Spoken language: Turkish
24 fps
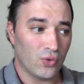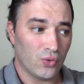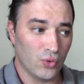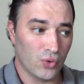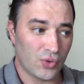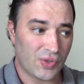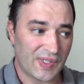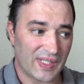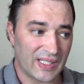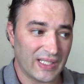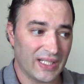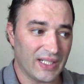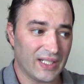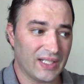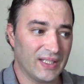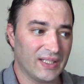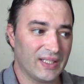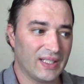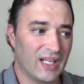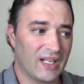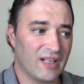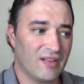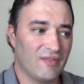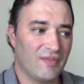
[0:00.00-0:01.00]

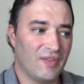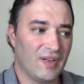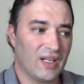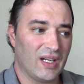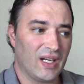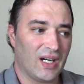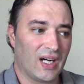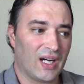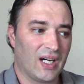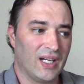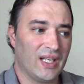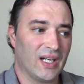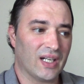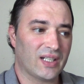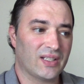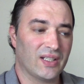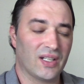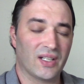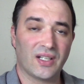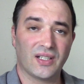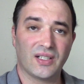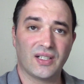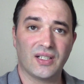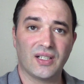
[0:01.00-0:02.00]
üstlerinden ve
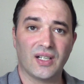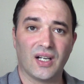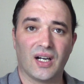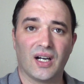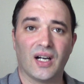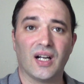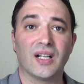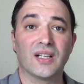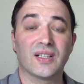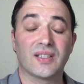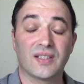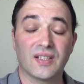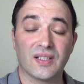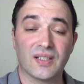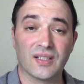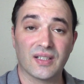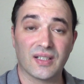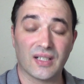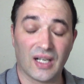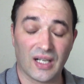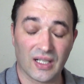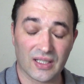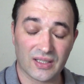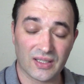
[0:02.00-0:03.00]
ayaklarının altın
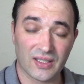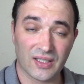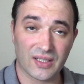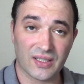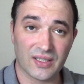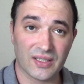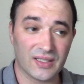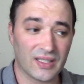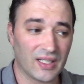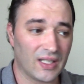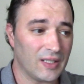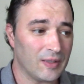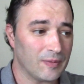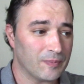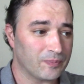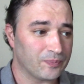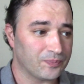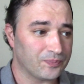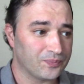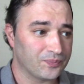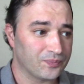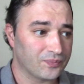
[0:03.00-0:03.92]
altlarından